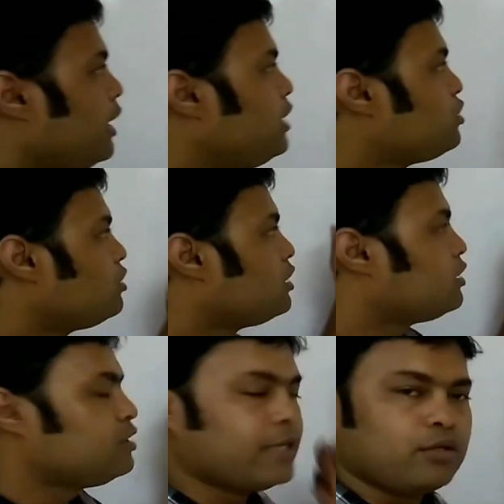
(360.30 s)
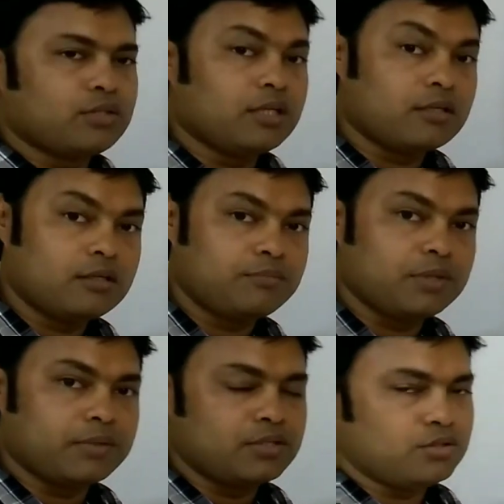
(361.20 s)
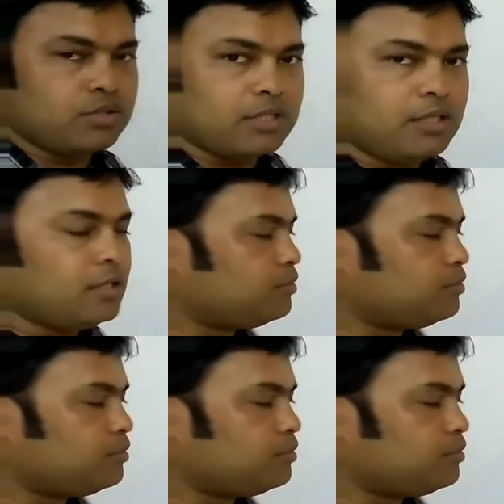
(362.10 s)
এই সংখ্যাটি তেরো দ্বারা বিভাজ্য কিনা